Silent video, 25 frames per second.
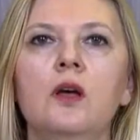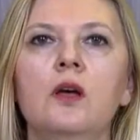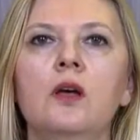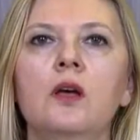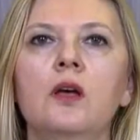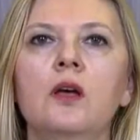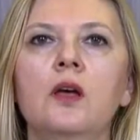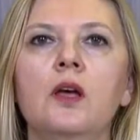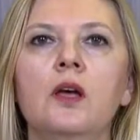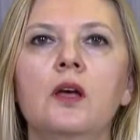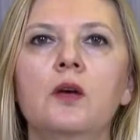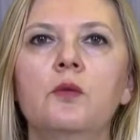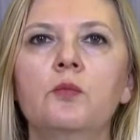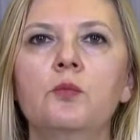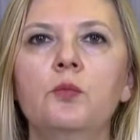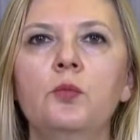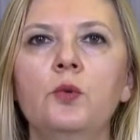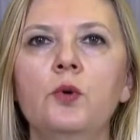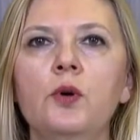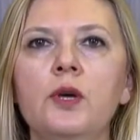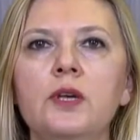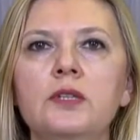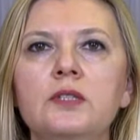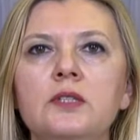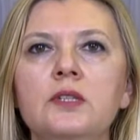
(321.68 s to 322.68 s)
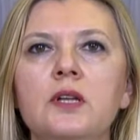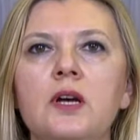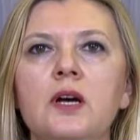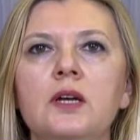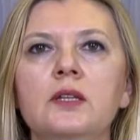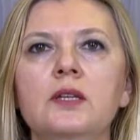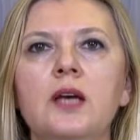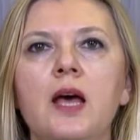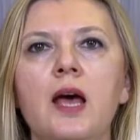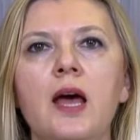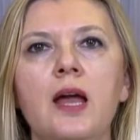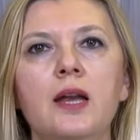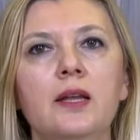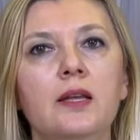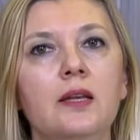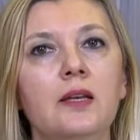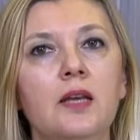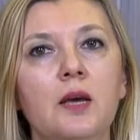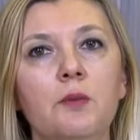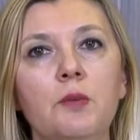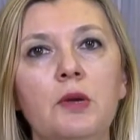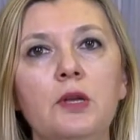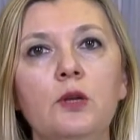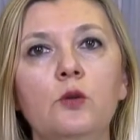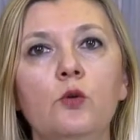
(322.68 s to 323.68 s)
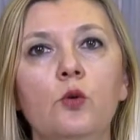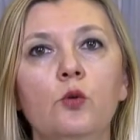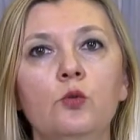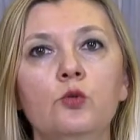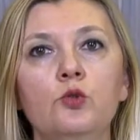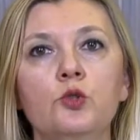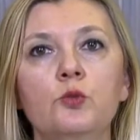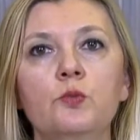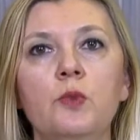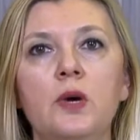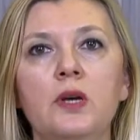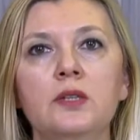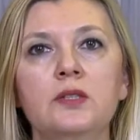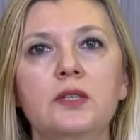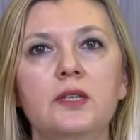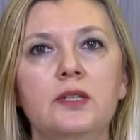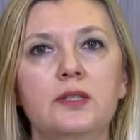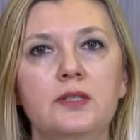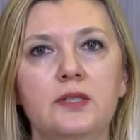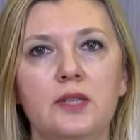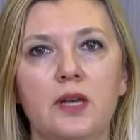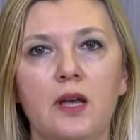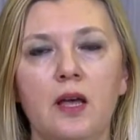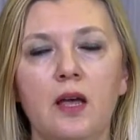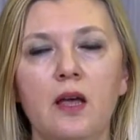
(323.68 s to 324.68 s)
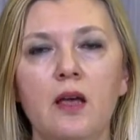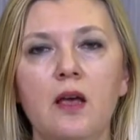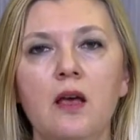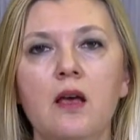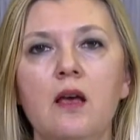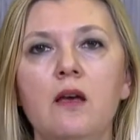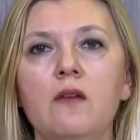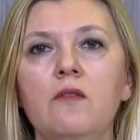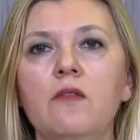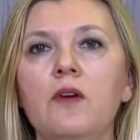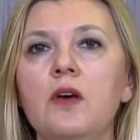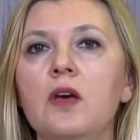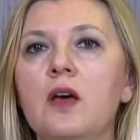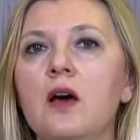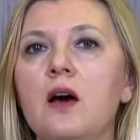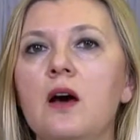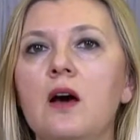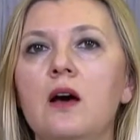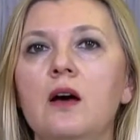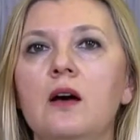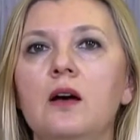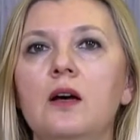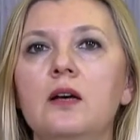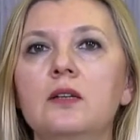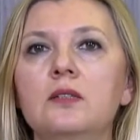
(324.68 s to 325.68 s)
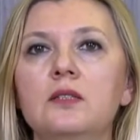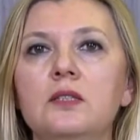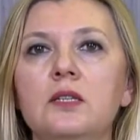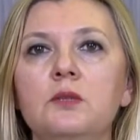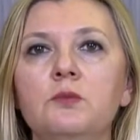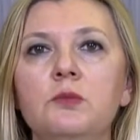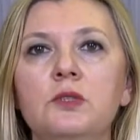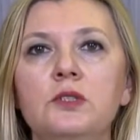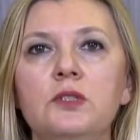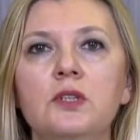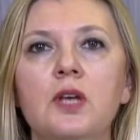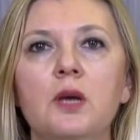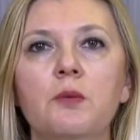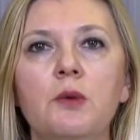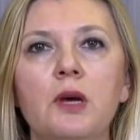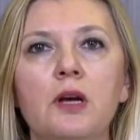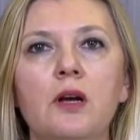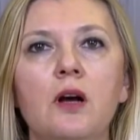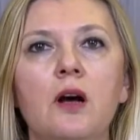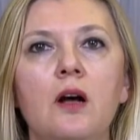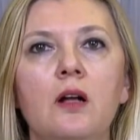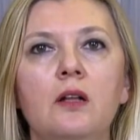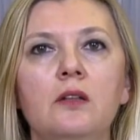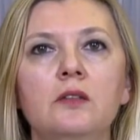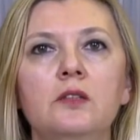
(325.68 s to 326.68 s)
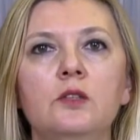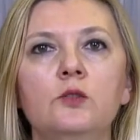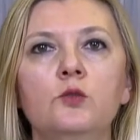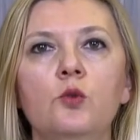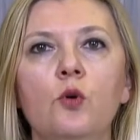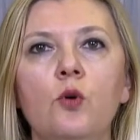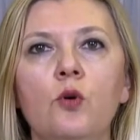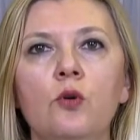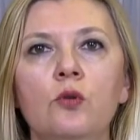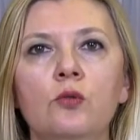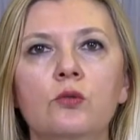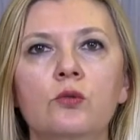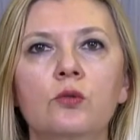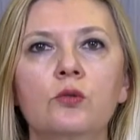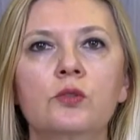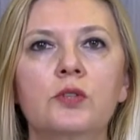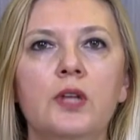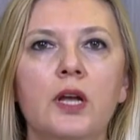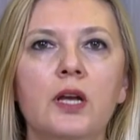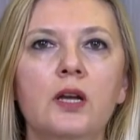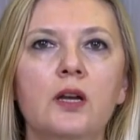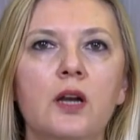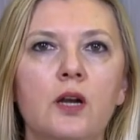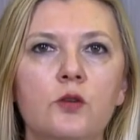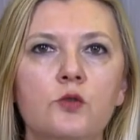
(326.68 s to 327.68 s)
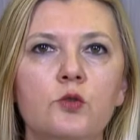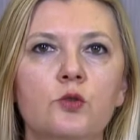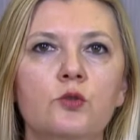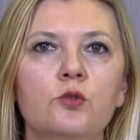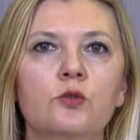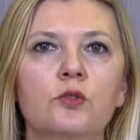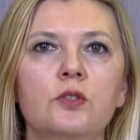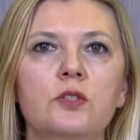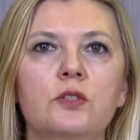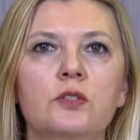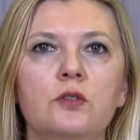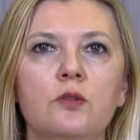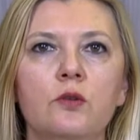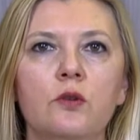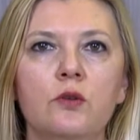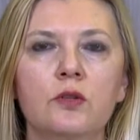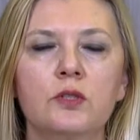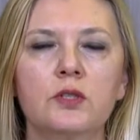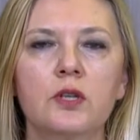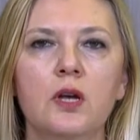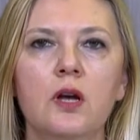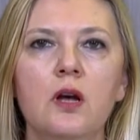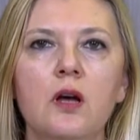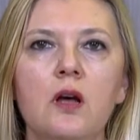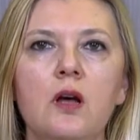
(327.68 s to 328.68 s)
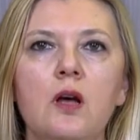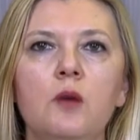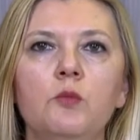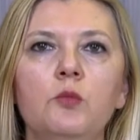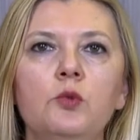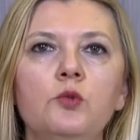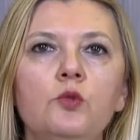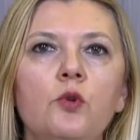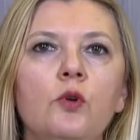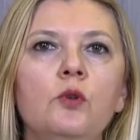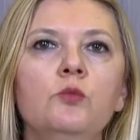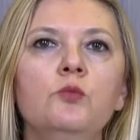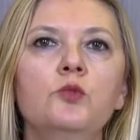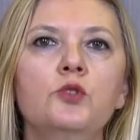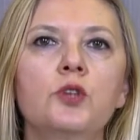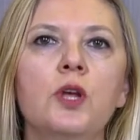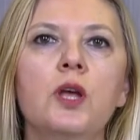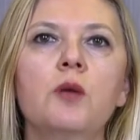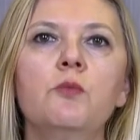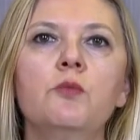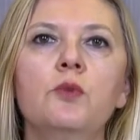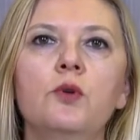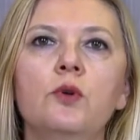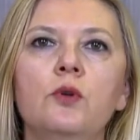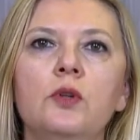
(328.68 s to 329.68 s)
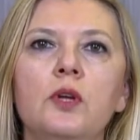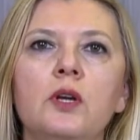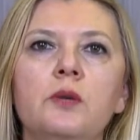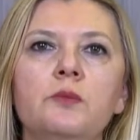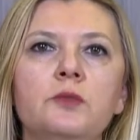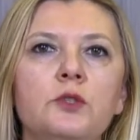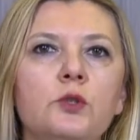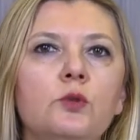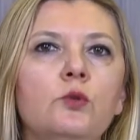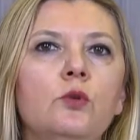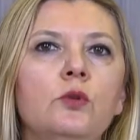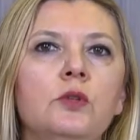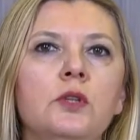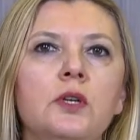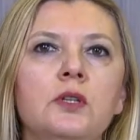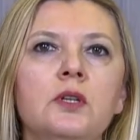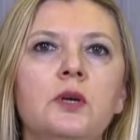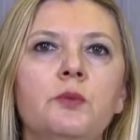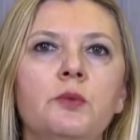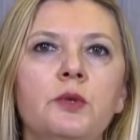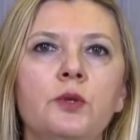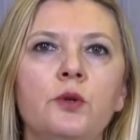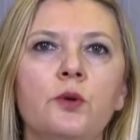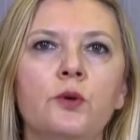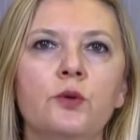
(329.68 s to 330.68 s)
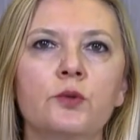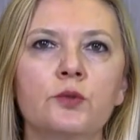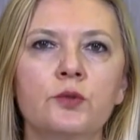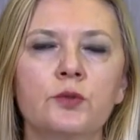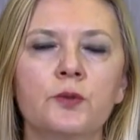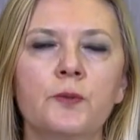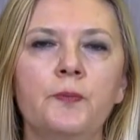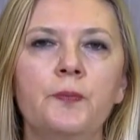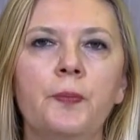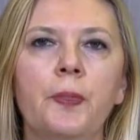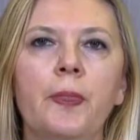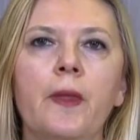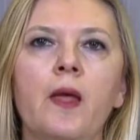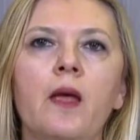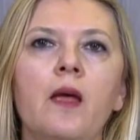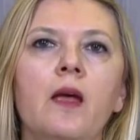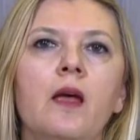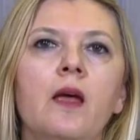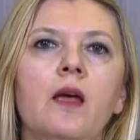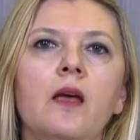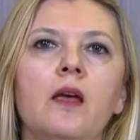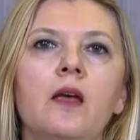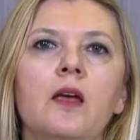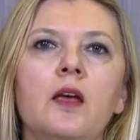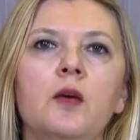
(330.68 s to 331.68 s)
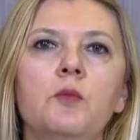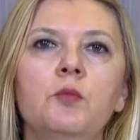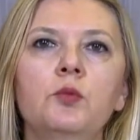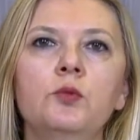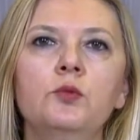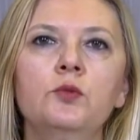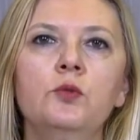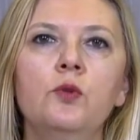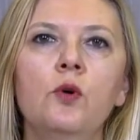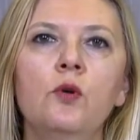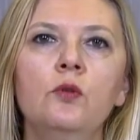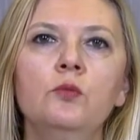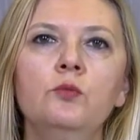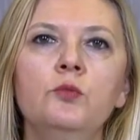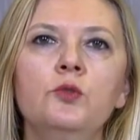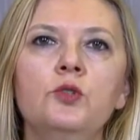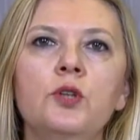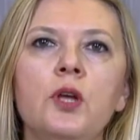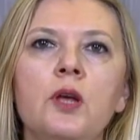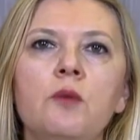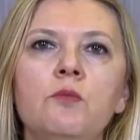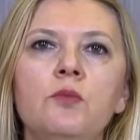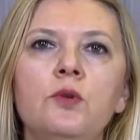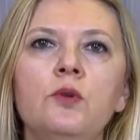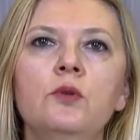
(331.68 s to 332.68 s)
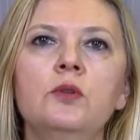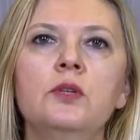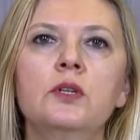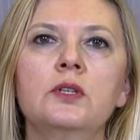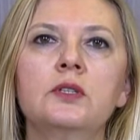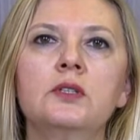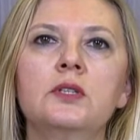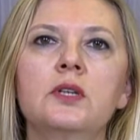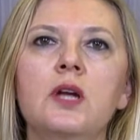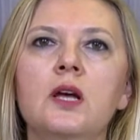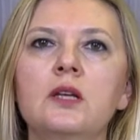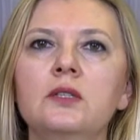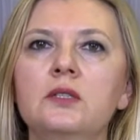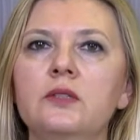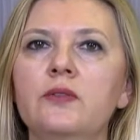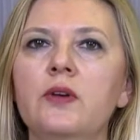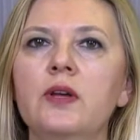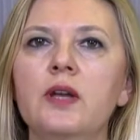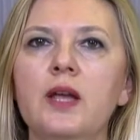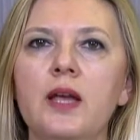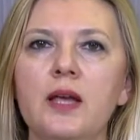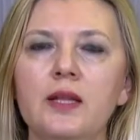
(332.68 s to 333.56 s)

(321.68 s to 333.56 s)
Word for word: E, bu esnada eğer ki gebelik oluşmaz ise veya hastamız gebe kaldı, doğurdu, tekrar çocuk istiyorsa bu donmuş embriyolarımızı kullanabiliyoruz. Ee, bu donmuş embriyoları transfer